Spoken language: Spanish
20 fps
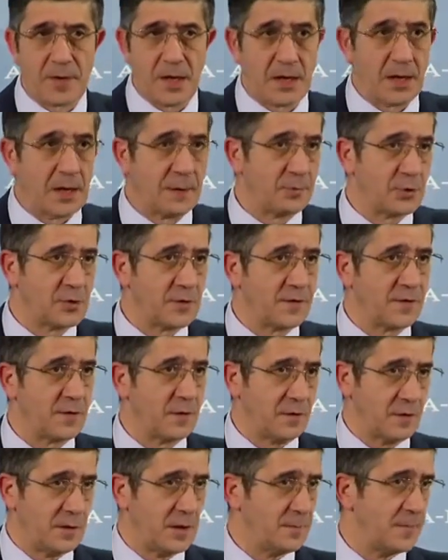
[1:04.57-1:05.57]
bien la
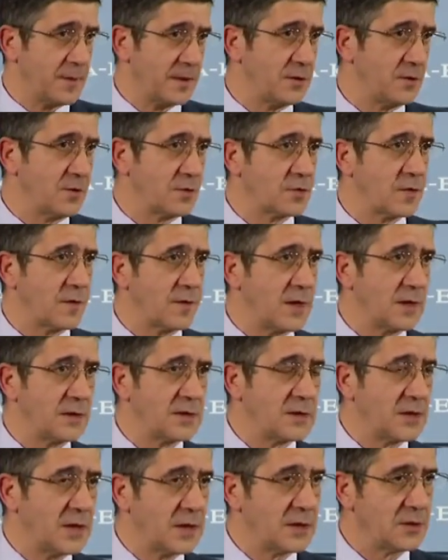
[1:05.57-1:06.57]
posición del Partido
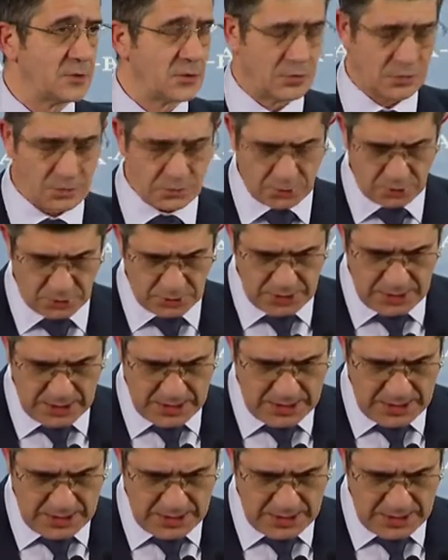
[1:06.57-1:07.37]
Socialista en estos